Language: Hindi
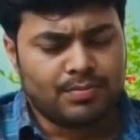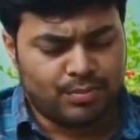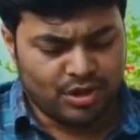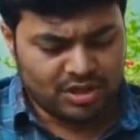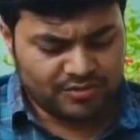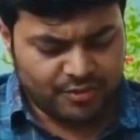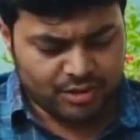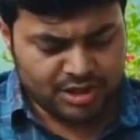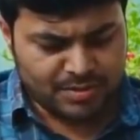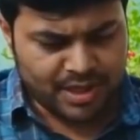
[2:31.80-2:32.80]
पुलिस
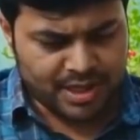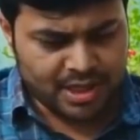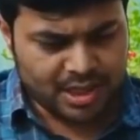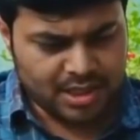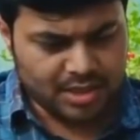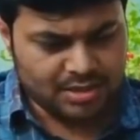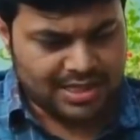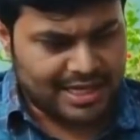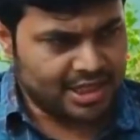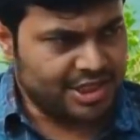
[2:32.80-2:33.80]
फोर्स हमारी
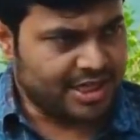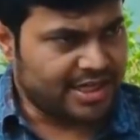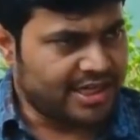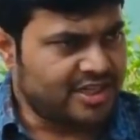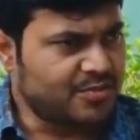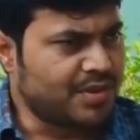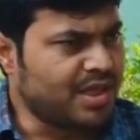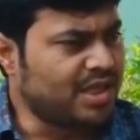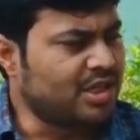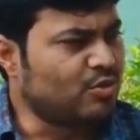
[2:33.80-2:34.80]
सारे चेक गेट्स पे
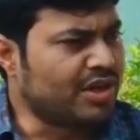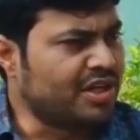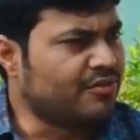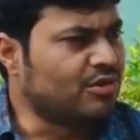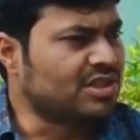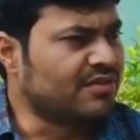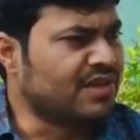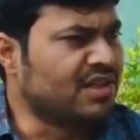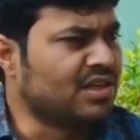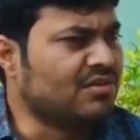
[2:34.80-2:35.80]
24
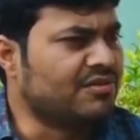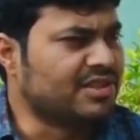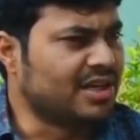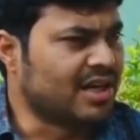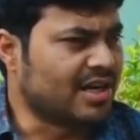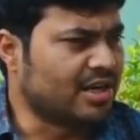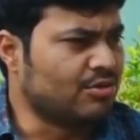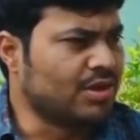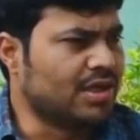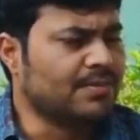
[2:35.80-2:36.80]
सेवन विजिल रखे
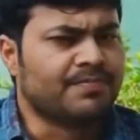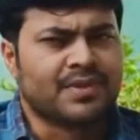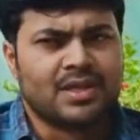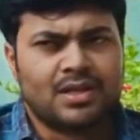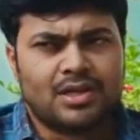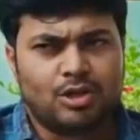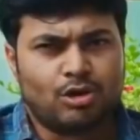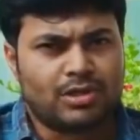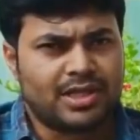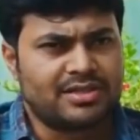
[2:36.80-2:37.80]
हुए हैं
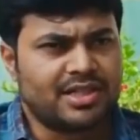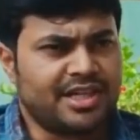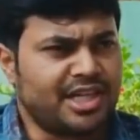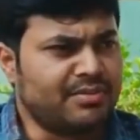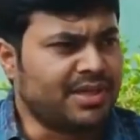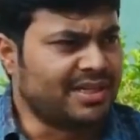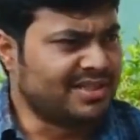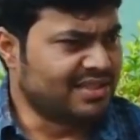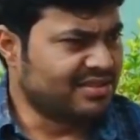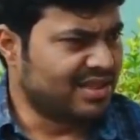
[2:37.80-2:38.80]
डॉक्टर्स की टीम हीट
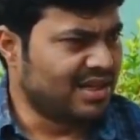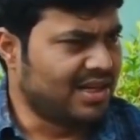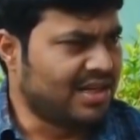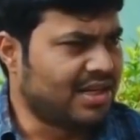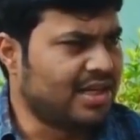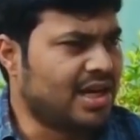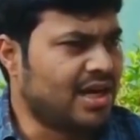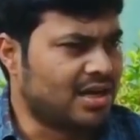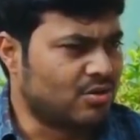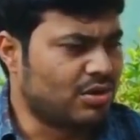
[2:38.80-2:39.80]
सेंसर लेके
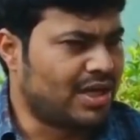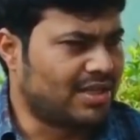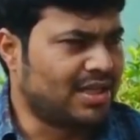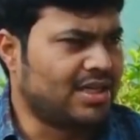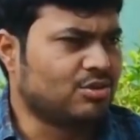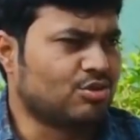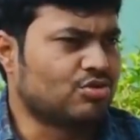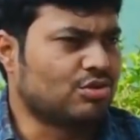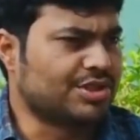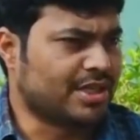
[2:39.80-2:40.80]
अगर कोई आता है तो
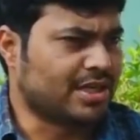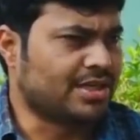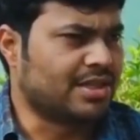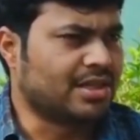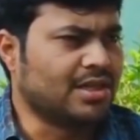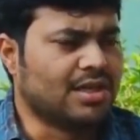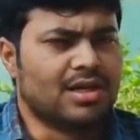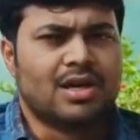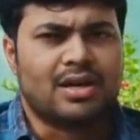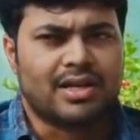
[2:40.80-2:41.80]
उसको चेक करते हैं
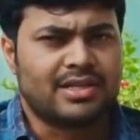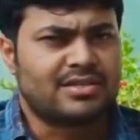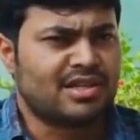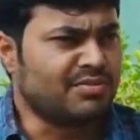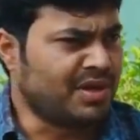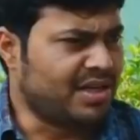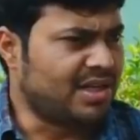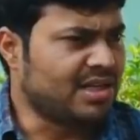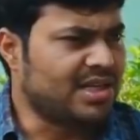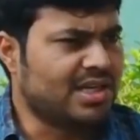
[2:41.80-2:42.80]
रजिस्टर
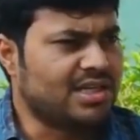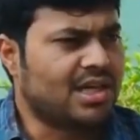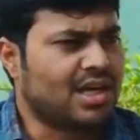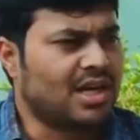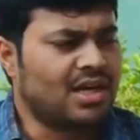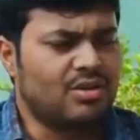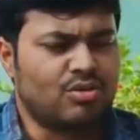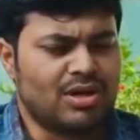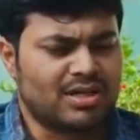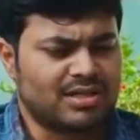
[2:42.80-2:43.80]
मेंटेन किया जा रहा है
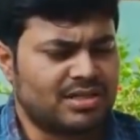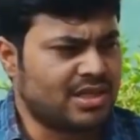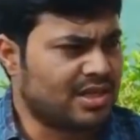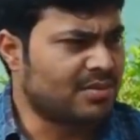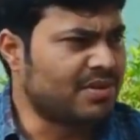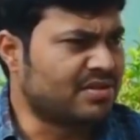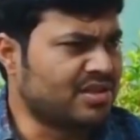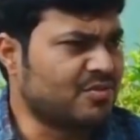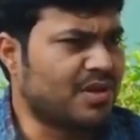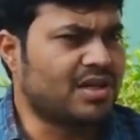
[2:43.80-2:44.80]
उन रजिस्टर के
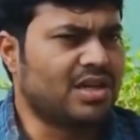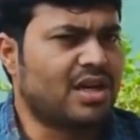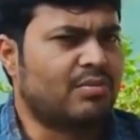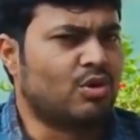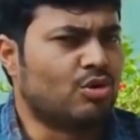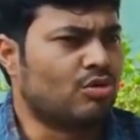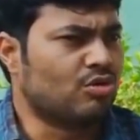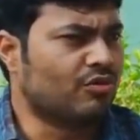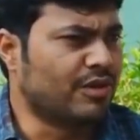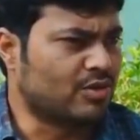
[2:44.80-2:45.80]
बेसिस पे ही हम लोगों
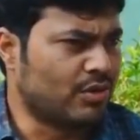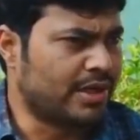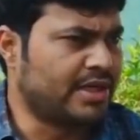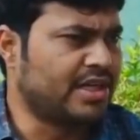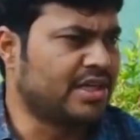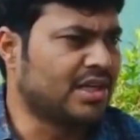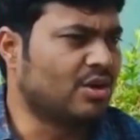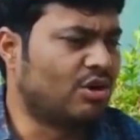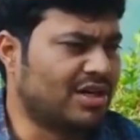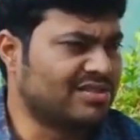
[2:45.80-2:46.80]
को फिर क्वारंटीन के
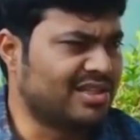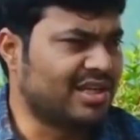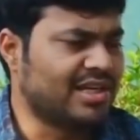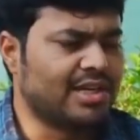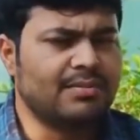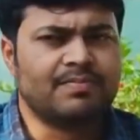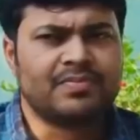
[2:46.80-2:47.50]
ऑर्डर्स दे रहे हैं